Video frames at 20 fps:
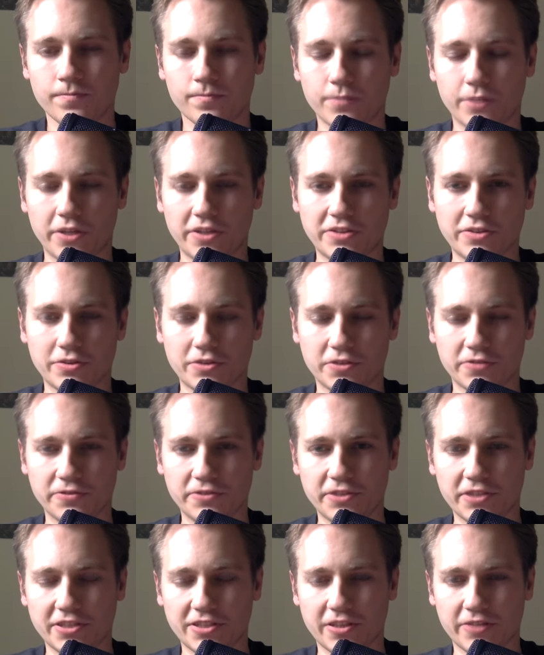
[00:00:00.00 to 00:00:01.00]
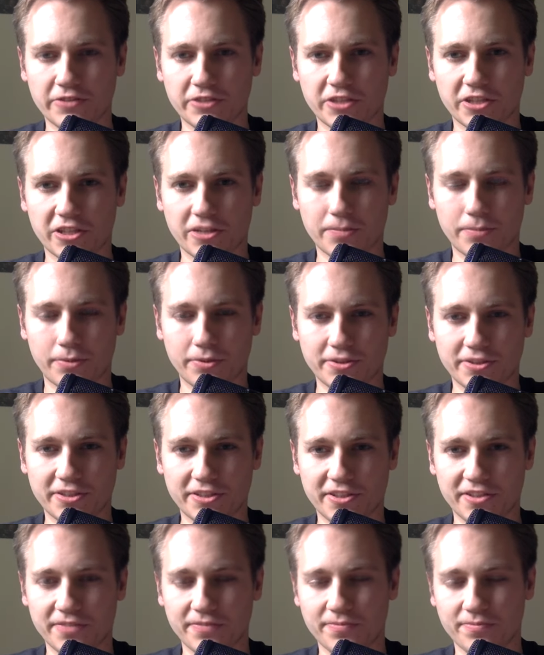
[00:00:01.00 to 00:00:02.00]
Nie jest to oczywiście zawsze takie
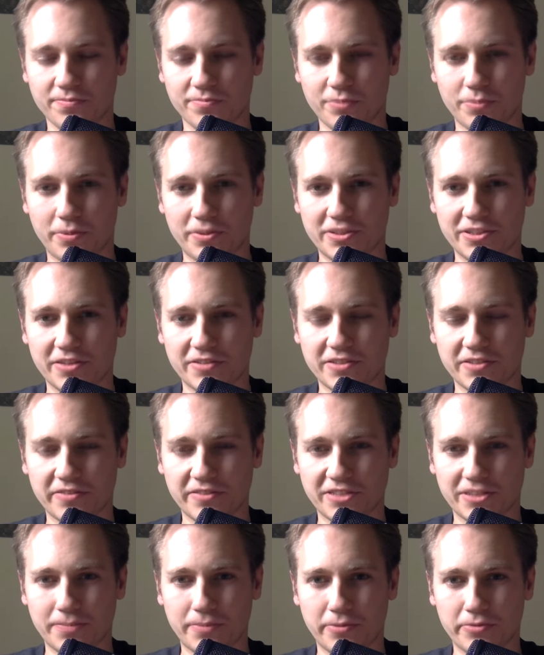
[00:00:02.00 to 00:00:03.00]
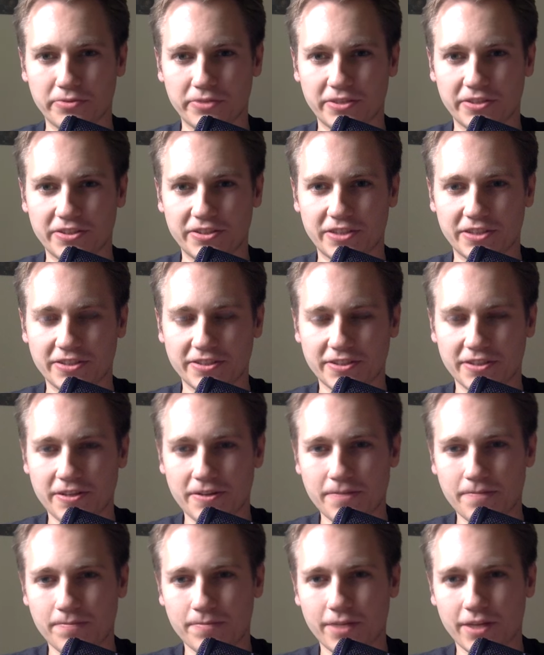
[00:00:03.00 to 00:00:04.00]
proste, by pracodawca Wam zapewnił taki czas,
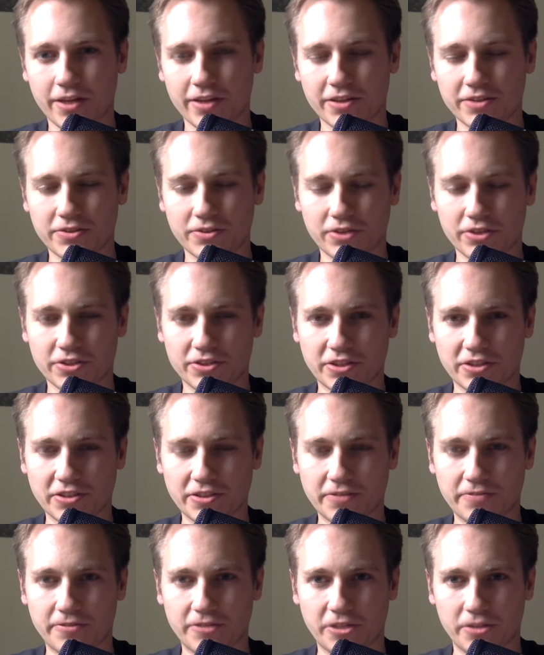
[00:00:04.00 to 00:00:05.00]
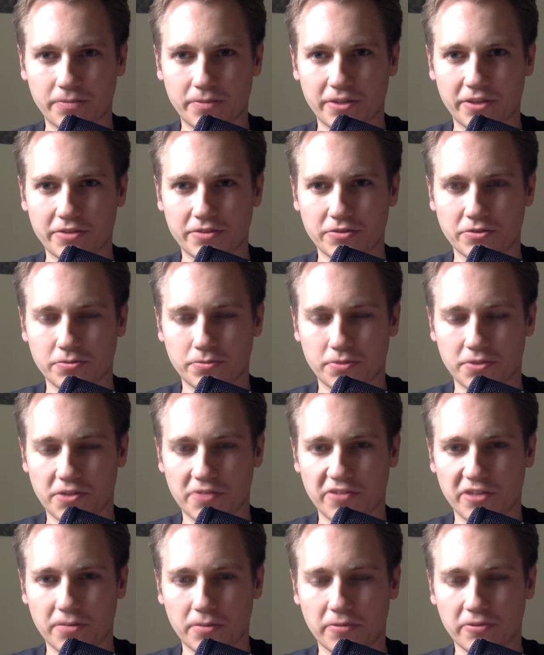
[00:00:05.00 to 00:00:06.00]
ale jak coraz częściej firm takie coś
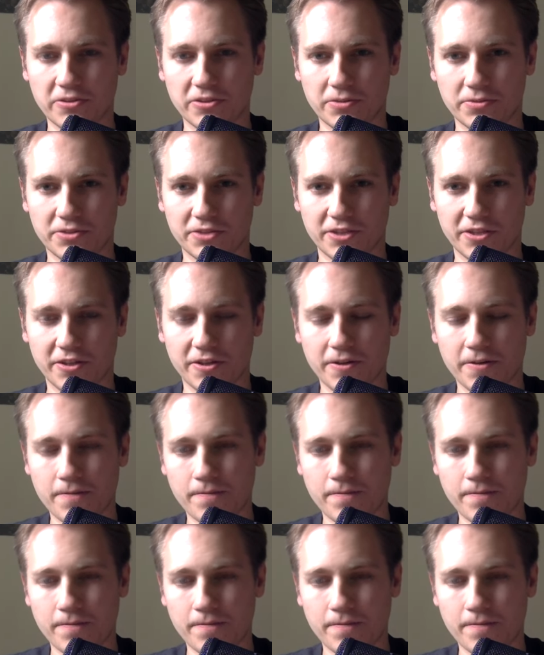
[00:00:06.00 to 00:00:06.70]
umożliwia, bo widzą, że